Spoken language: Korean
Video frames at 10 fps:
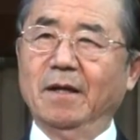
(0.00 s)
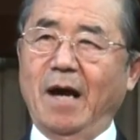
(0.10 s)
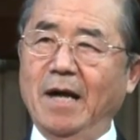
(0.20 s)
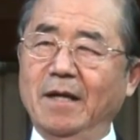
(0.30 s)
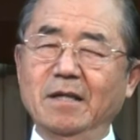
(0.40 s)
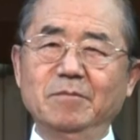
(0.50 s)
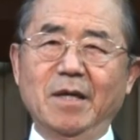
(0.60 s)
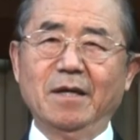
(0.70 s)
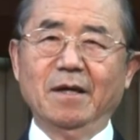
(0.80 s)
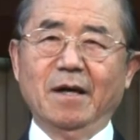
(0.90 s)

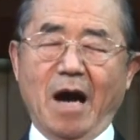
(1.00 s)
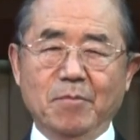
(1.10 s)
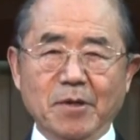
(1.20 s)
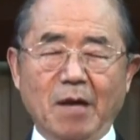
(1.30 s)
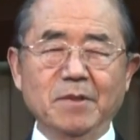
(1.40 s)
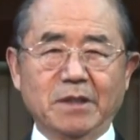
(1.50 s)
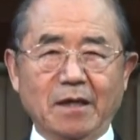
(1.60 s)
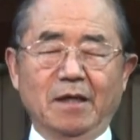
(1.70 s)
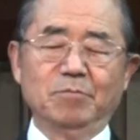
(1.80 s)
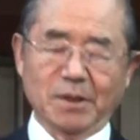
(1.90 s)
하나님의 아브라함의
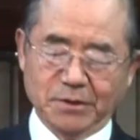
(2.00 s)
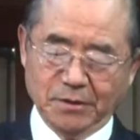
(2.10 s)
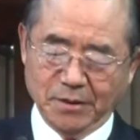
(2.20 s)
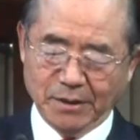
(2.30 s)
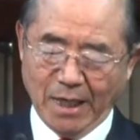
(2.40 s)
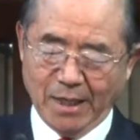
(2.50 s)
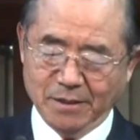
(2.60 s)
택한 백성들이다.